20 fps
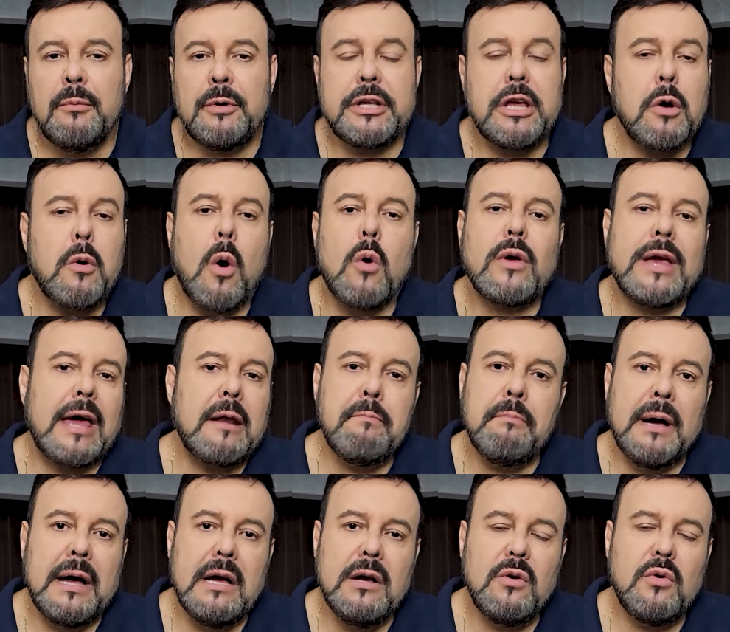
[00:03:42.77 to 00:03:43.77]
porque qualquer
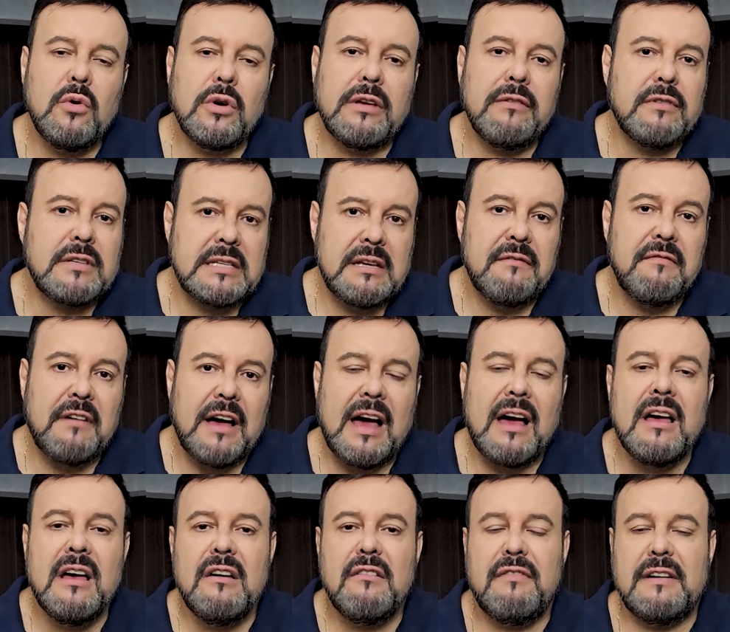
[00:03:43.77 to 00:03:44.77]
banco que você vá